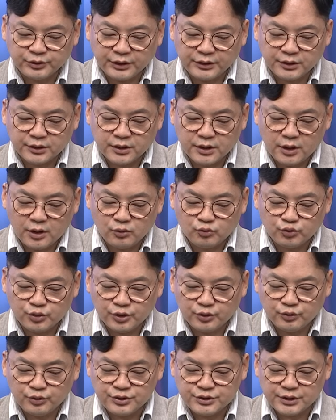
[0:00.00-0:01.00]
아닐까요?
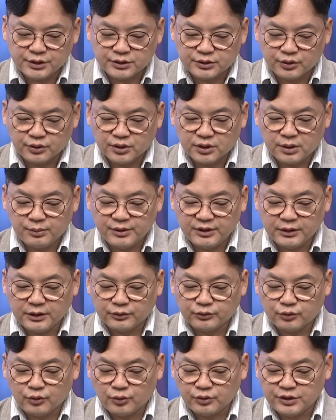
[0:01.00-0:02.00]
우리도 이제 그렇게
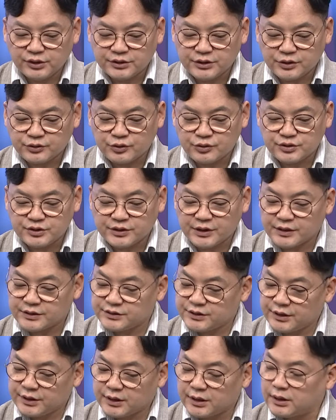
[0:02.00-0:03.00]
믿었던 2차 전지
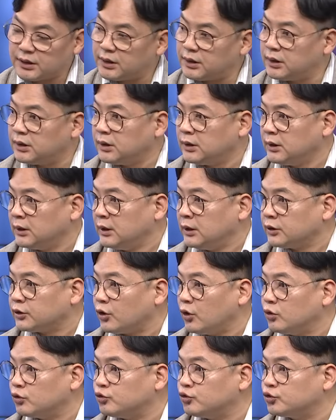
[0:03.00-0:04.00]
자체가 음.
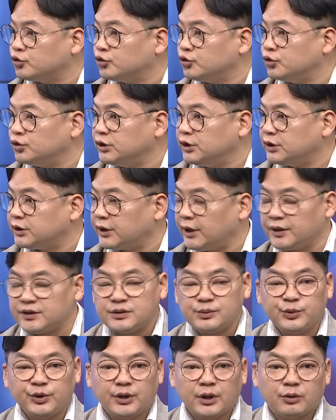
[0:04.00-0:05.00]
결국은 이
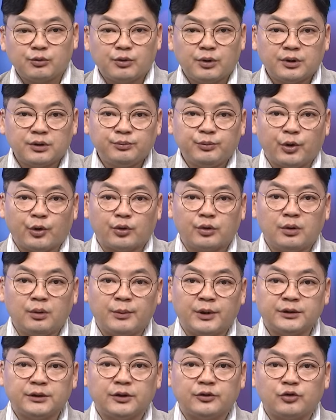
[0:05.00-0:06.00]
캐즘이라고 하는 벽을
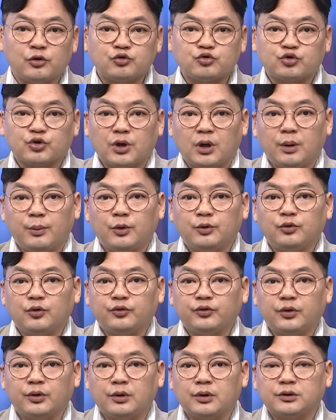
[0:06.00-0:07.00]
만나서 주가의
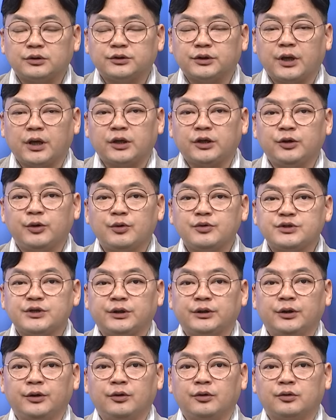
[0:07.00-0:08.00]
변동성을 크게
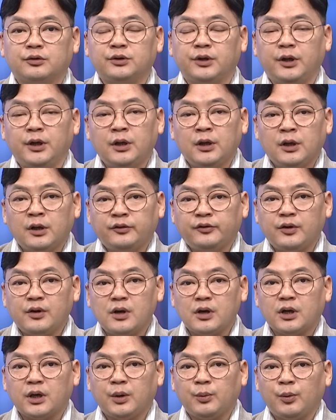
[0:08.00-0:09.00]
키웠잖아요. 근데
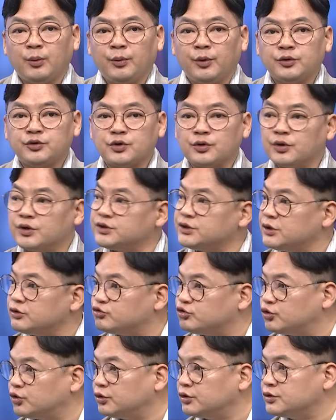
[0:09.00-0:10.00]
생각해보면 전기차
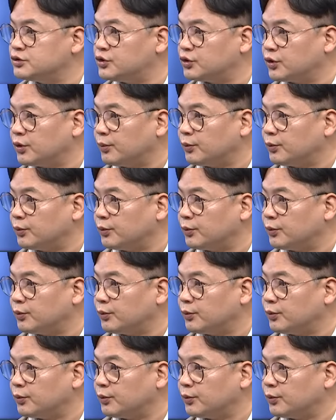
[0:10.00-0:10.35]
줄어든 적이